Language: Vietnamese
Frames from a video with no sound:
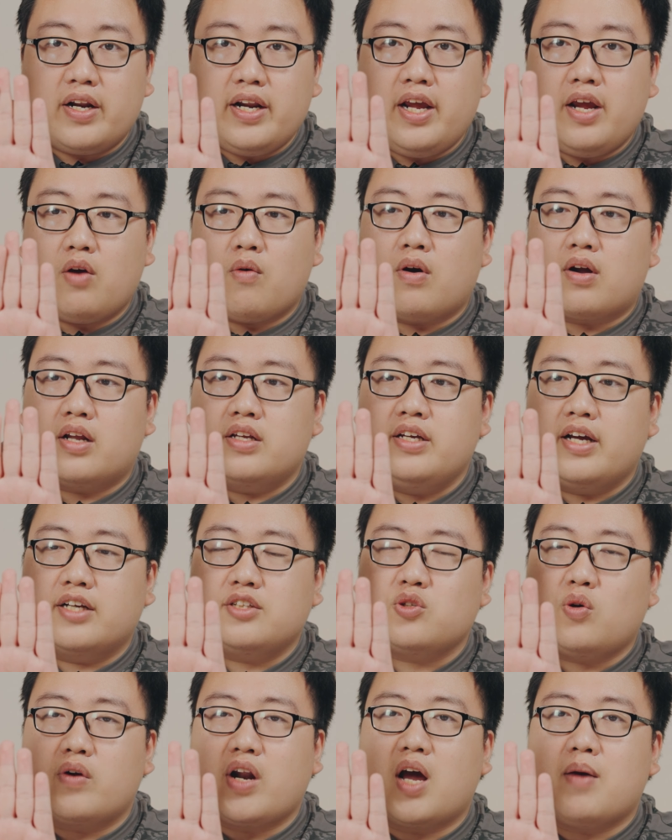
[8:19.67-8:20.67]
đi, hoặc là những cái
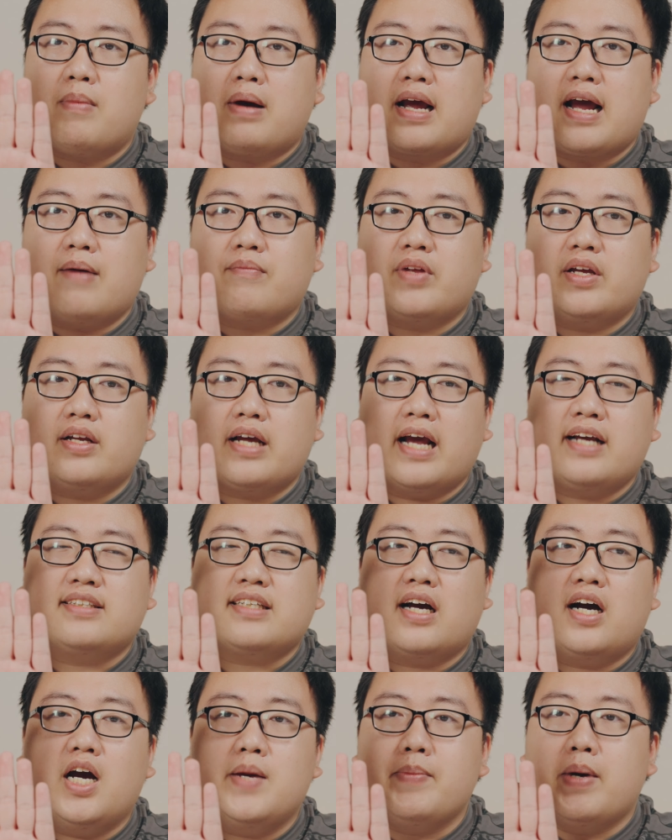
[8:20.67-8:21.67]
chỗ nào mà cảm thấy ánh
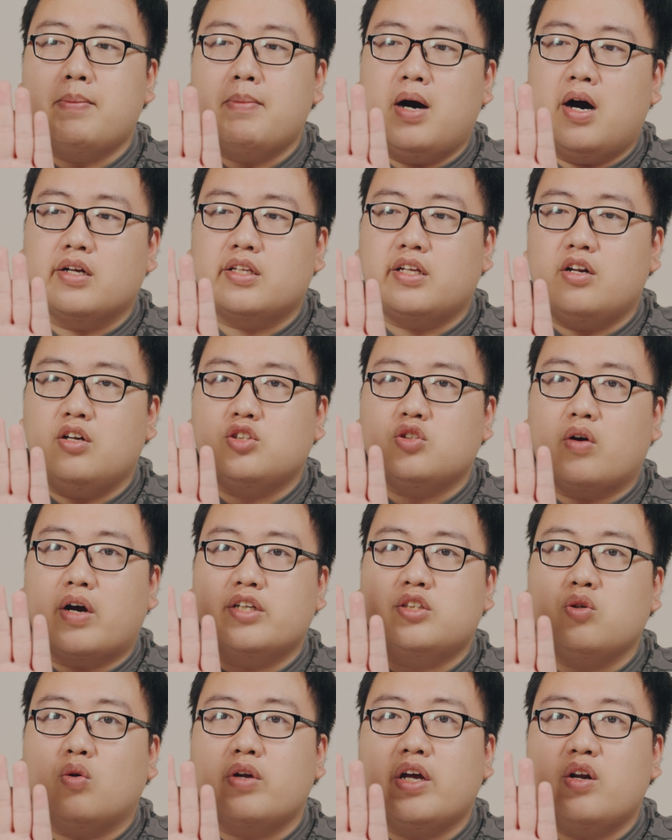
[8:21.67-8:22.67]
sáng hơi mờ mờ thì nó cho
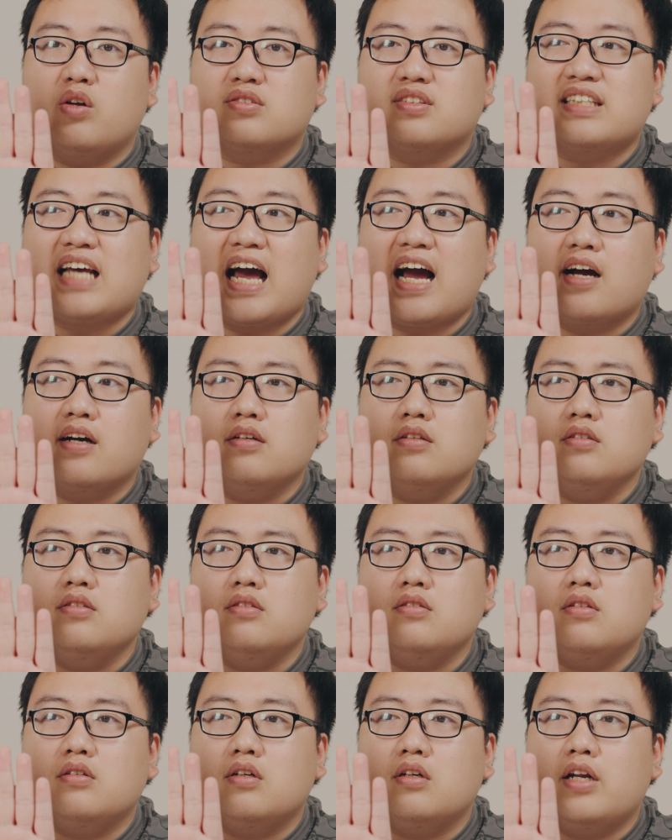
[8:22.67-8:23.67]
cái chỗ đấy nó sáng
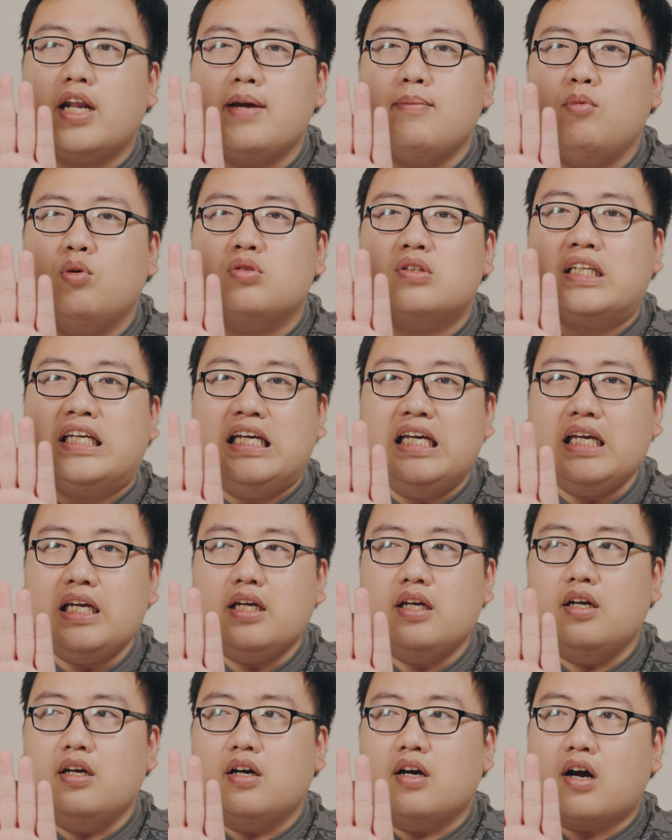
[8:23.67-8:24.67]
lên một tí,
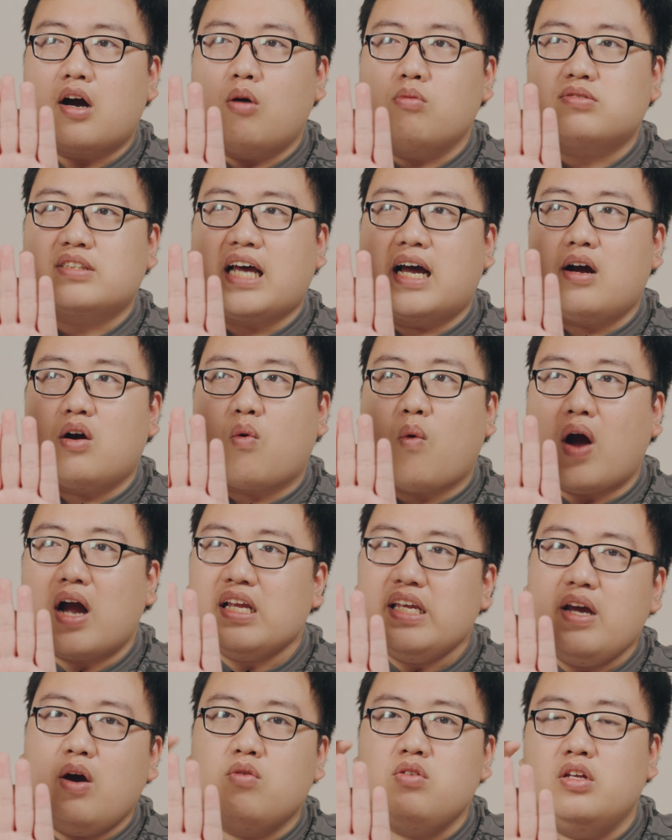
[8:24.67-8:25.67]
không sáng quá
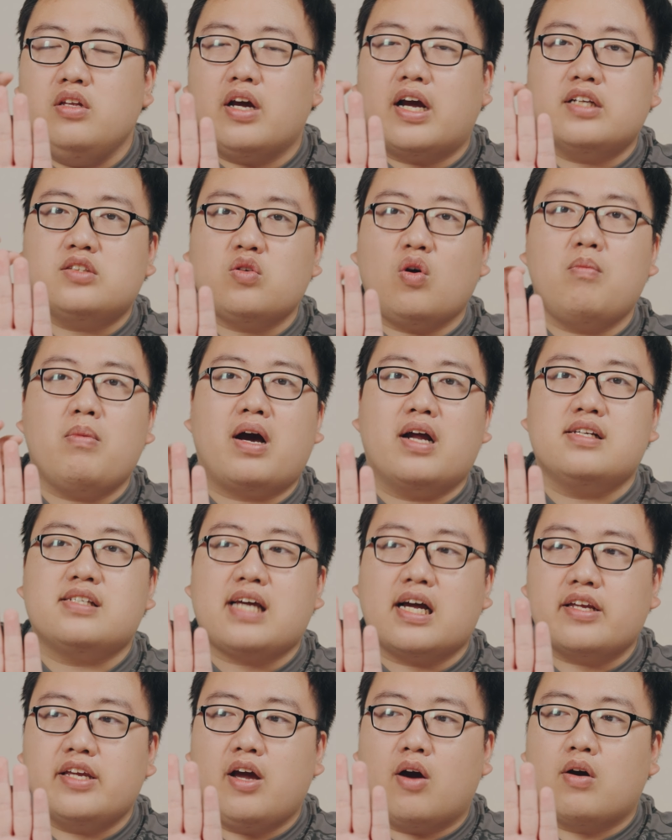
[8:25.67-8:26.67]
nhiều như những cái chỗ mà cần
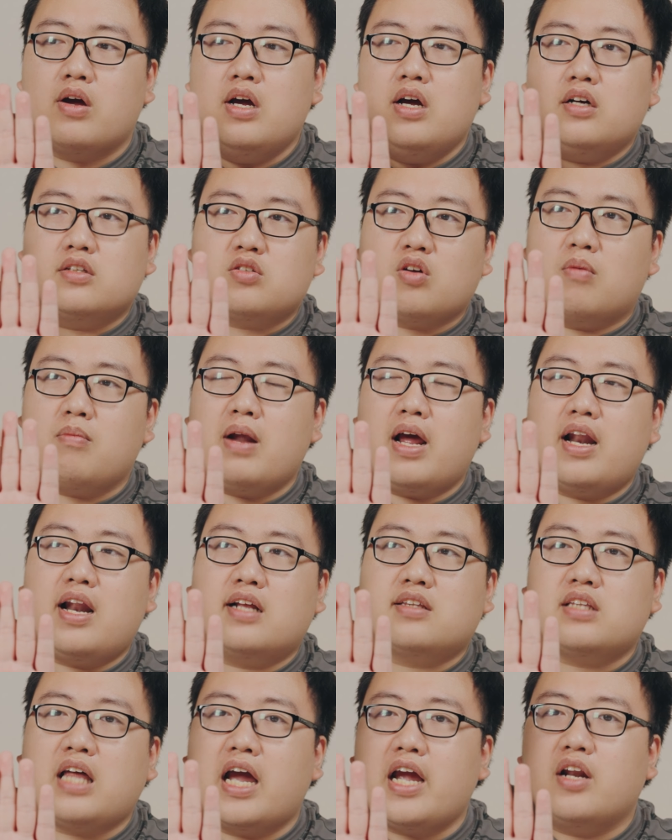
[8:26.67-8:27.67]
sáng nhiều. Tóm lại
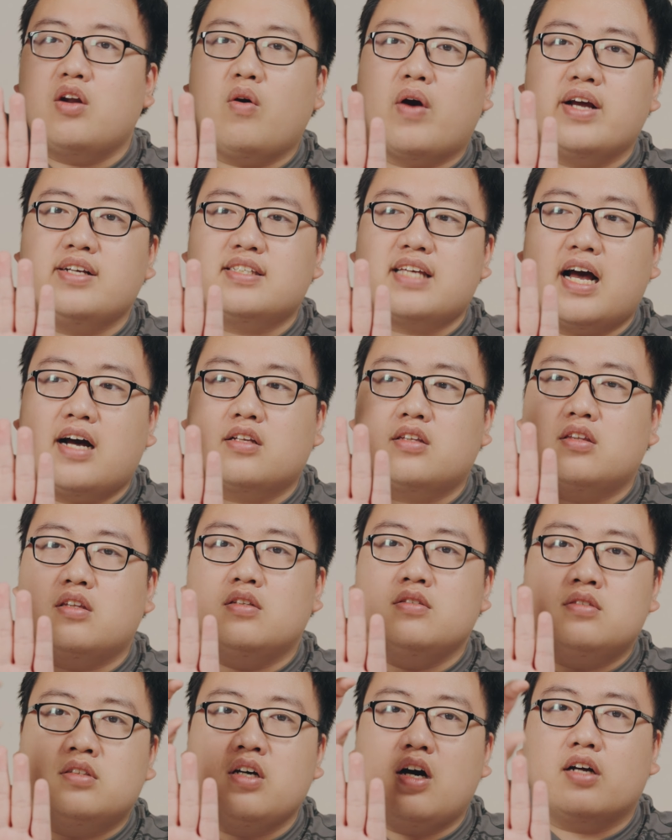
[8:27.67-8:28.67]
là thay đổi ánh sáng
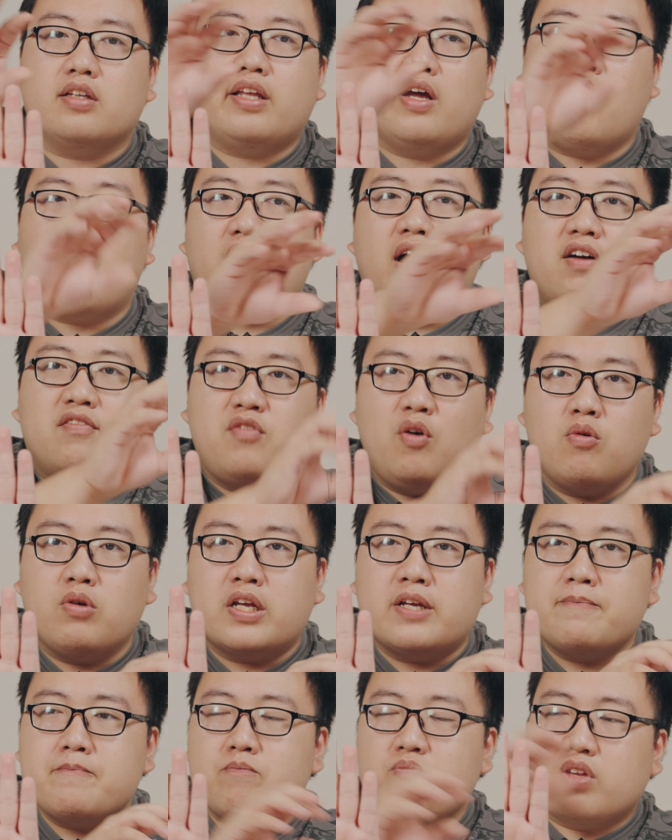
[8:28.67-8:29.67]
dựa theo các vùng,
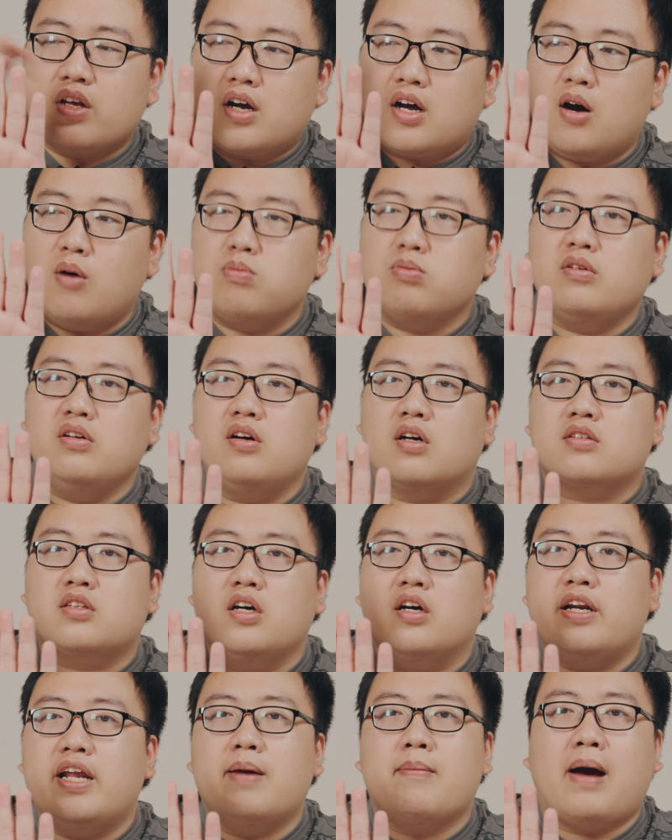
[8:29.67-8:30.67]
không được
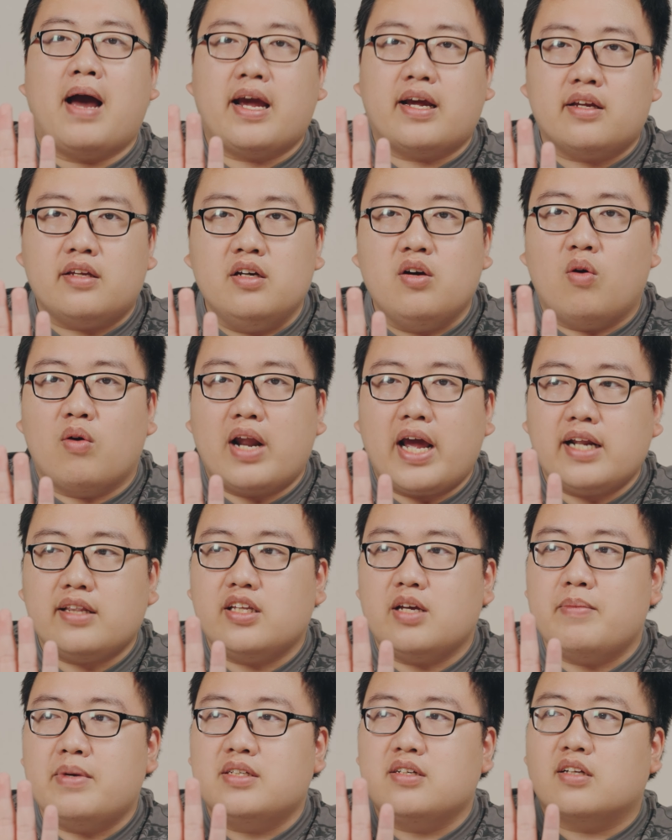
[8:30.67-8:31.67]
từng điểm ảnh như OLED,
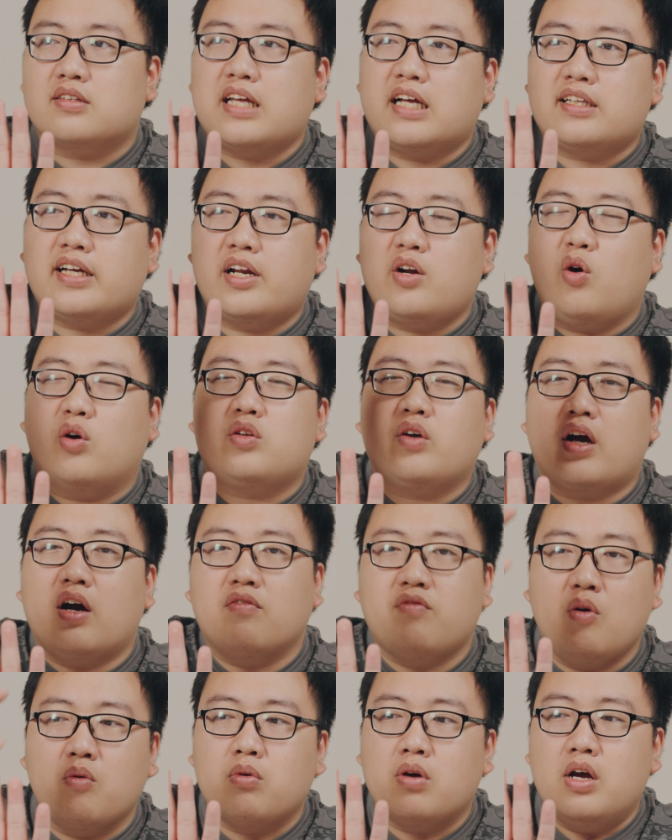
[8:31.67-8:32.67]
thì bây giờ ta thay đổi theo các
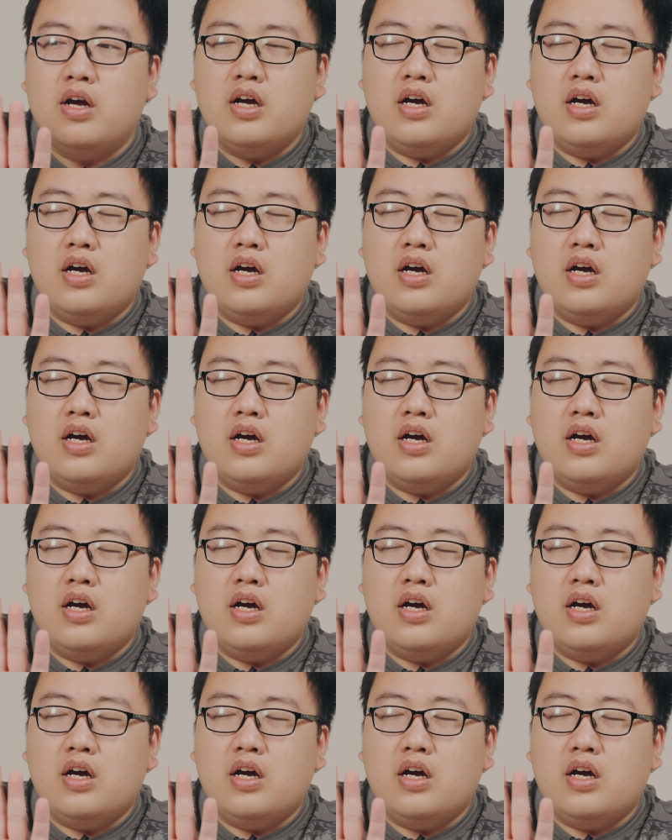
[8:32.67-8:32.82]
vùng.